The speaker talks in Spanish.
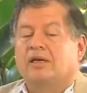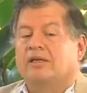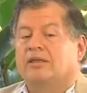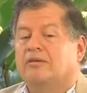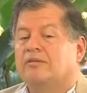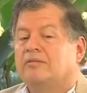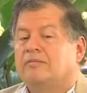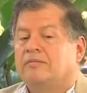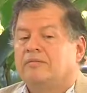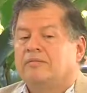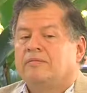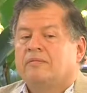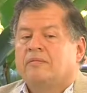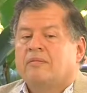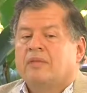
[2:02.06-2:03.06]
reto
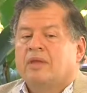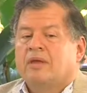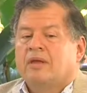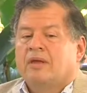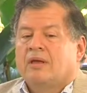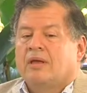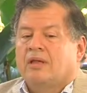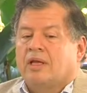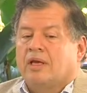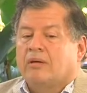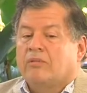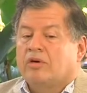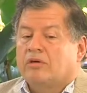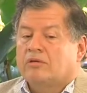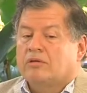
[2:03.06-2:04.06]
y
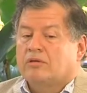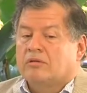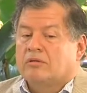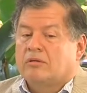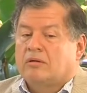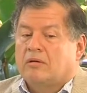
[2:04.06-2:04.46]
tenemos